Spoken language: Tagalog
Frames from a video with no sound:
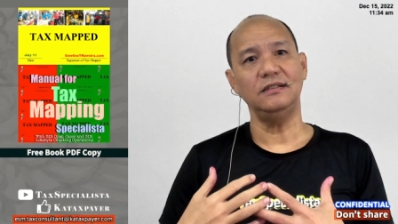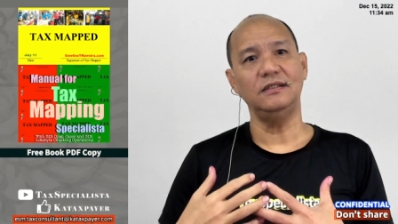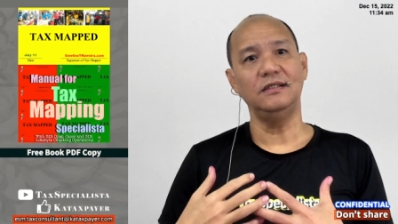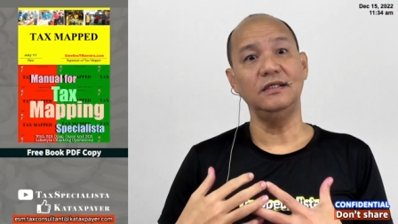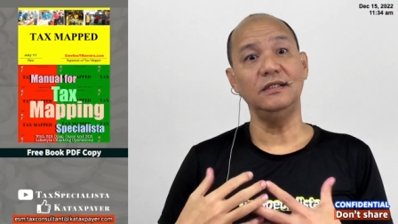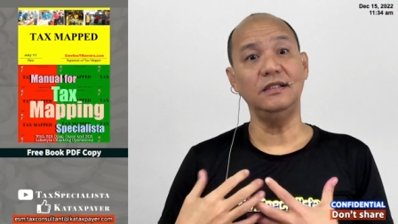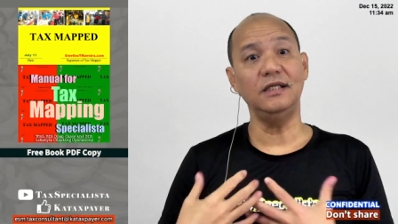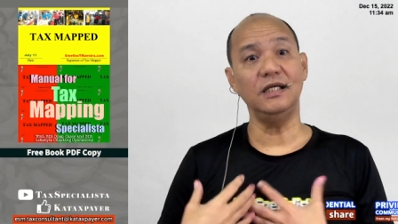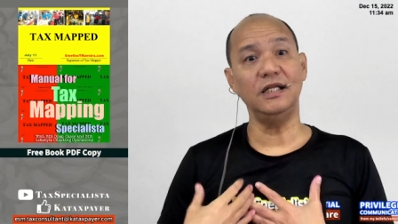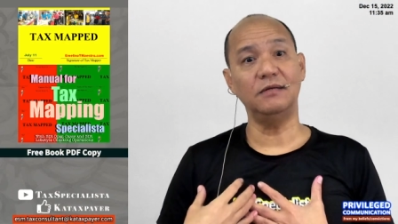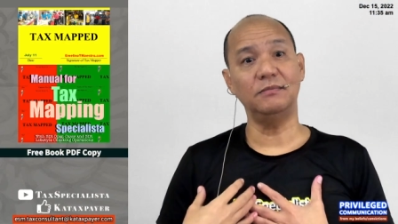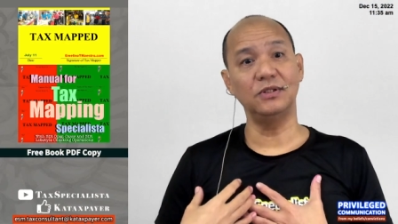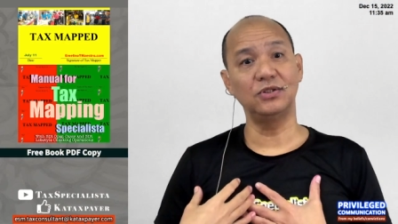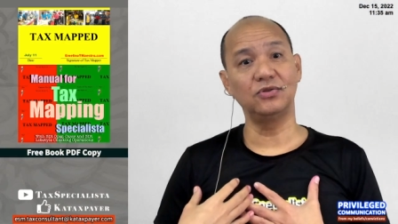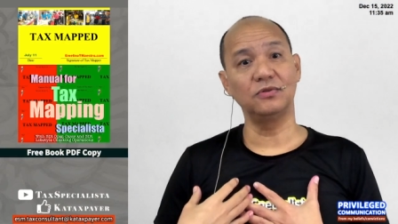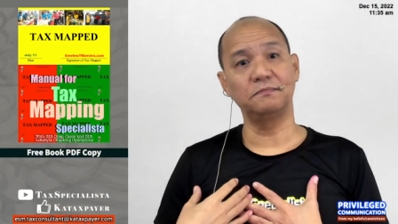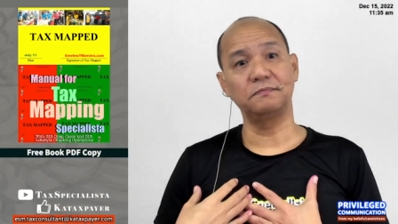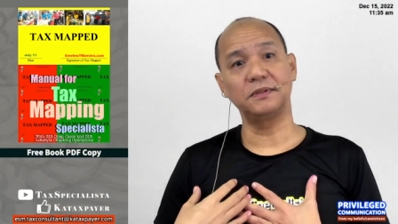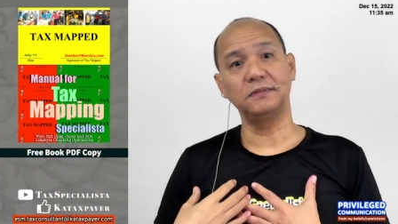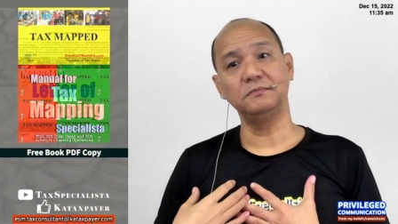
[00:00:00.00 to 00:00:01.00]
hindi naman
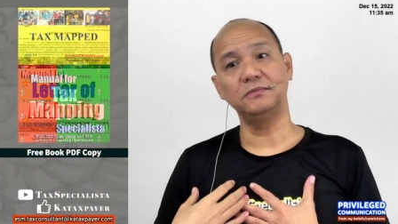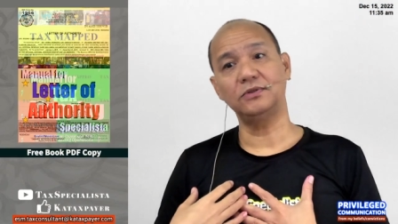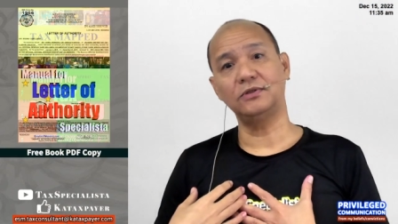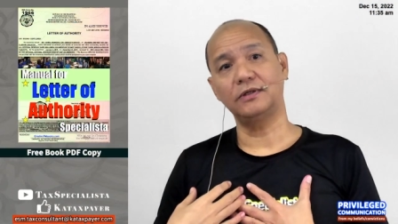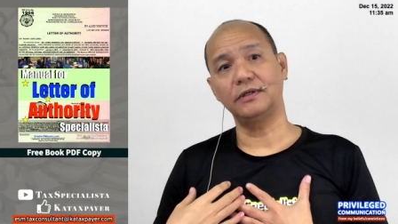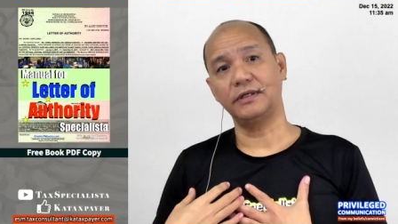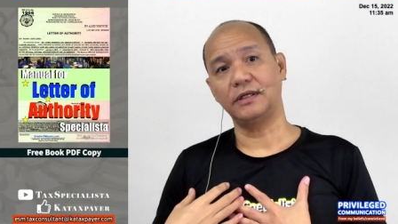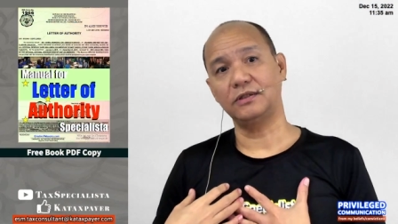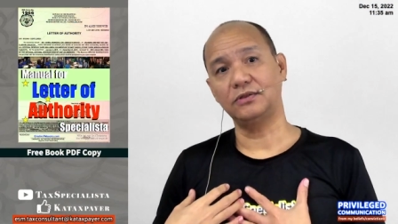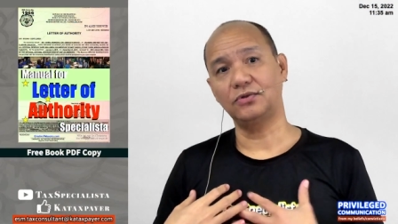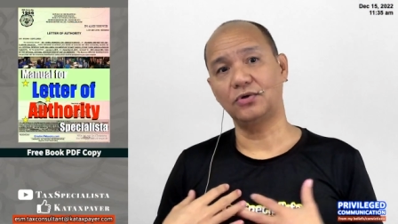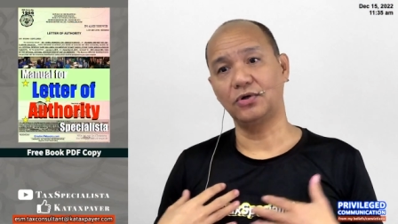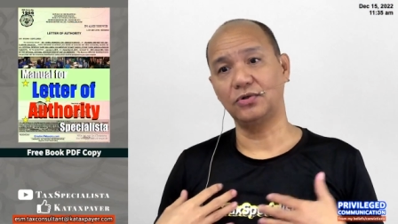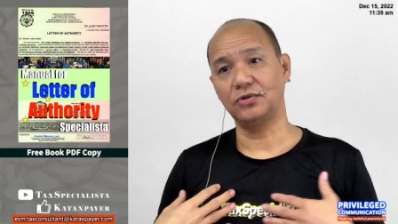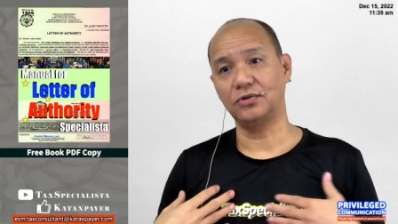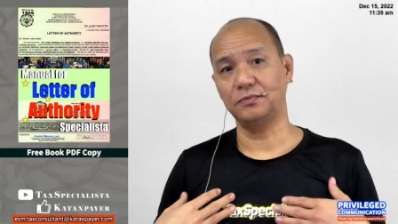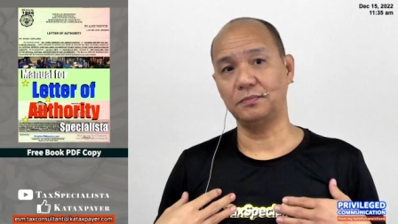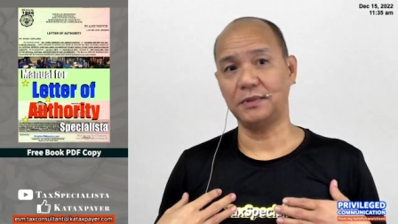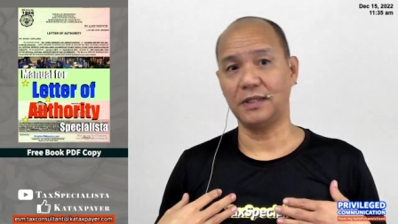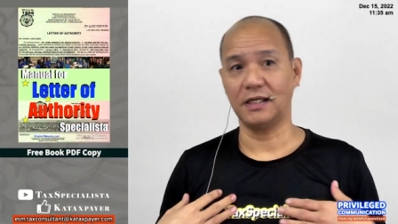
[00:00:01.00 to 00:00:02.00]
Supreme Court at Court
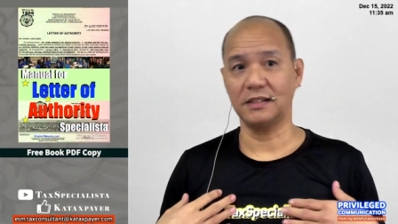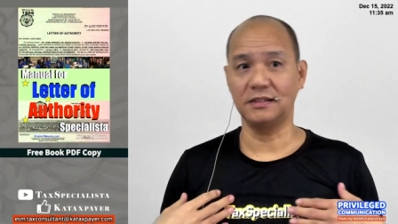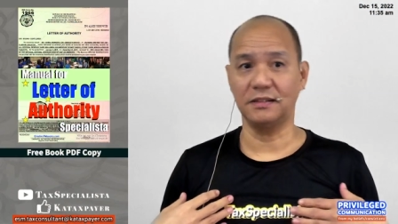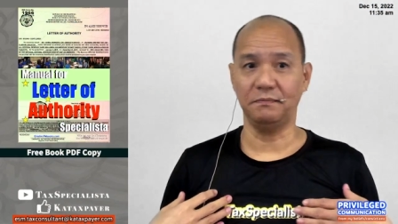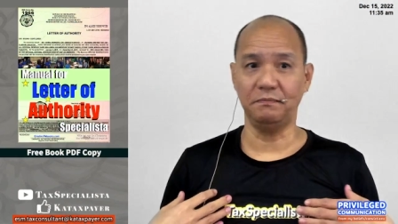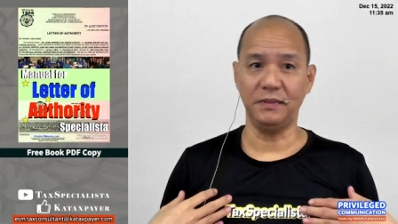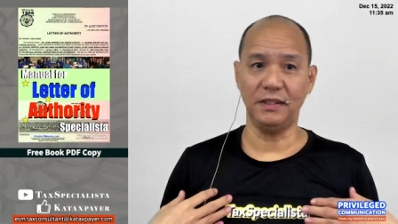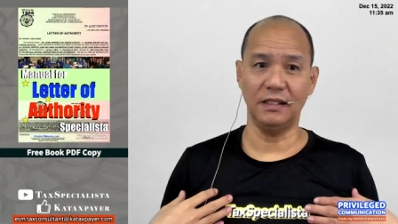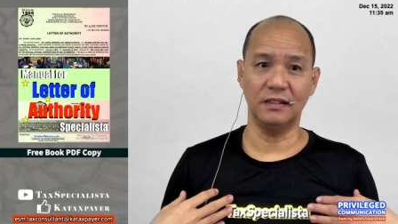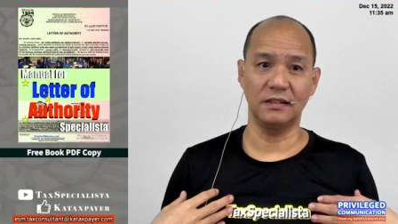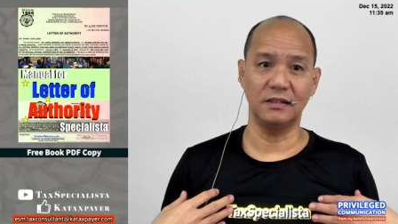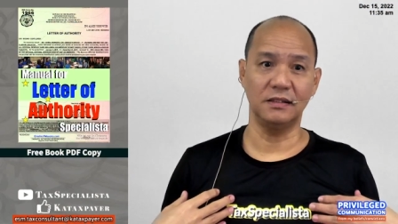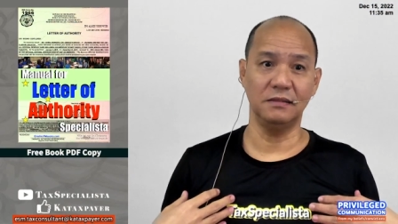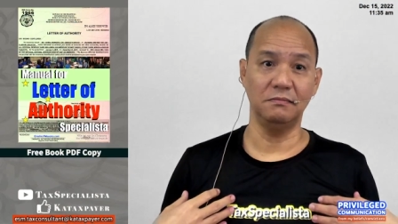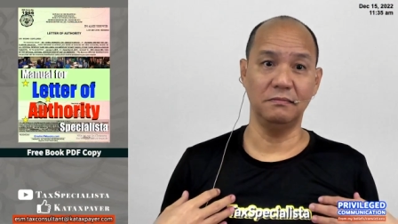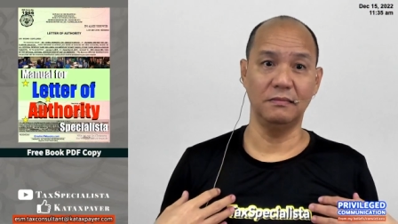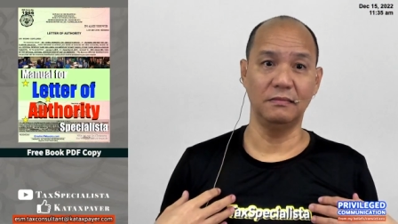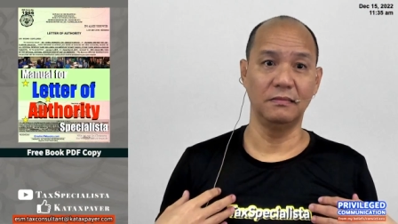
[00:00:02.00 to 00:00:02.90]
of Tax Appeals,